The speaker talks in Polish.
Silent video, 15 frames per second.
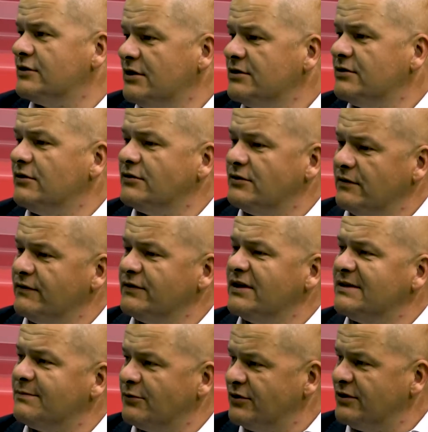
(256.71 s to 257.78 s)
często jest to
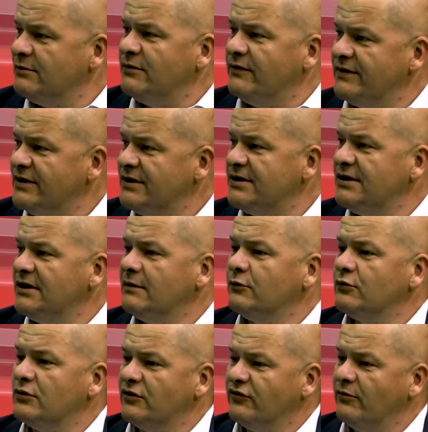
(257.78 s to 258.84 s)
związane z procesem inwestycyjnym,
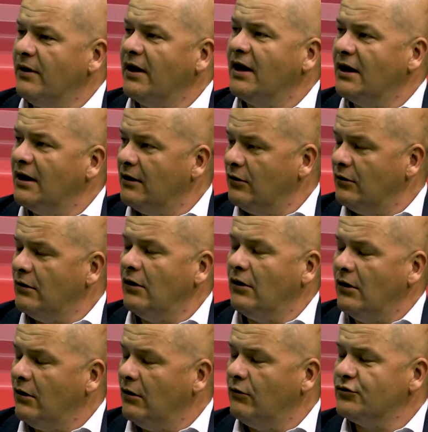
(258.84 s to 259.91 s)
który wymaga
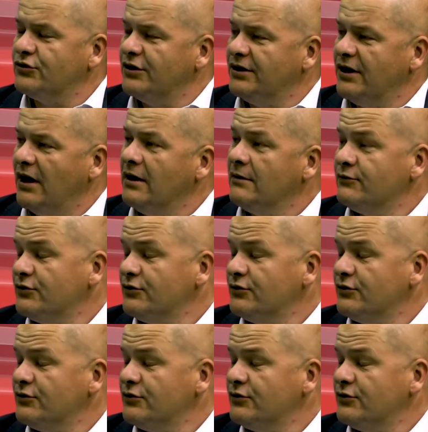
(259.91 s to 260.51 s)
ogłoszenia,